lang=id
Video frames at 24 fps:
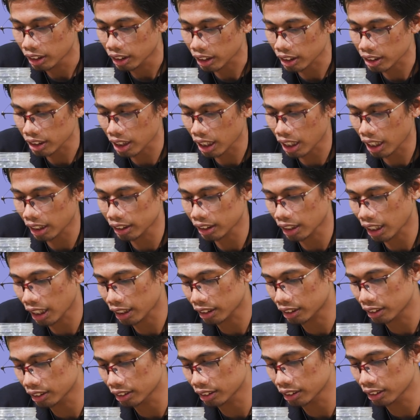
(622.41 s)
kesalahannya
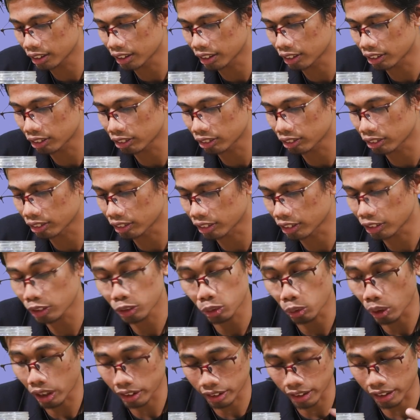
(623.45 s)
lagi gitu. Ini
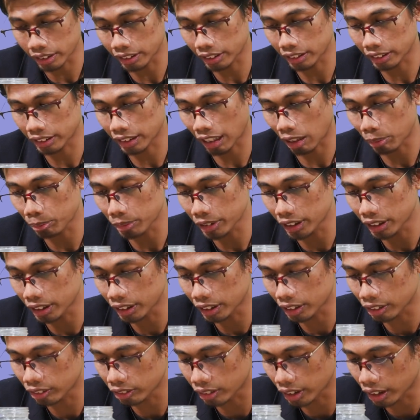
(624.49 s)
doa dari kami
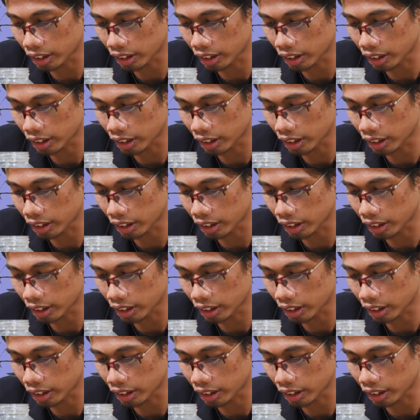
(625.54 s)
gitu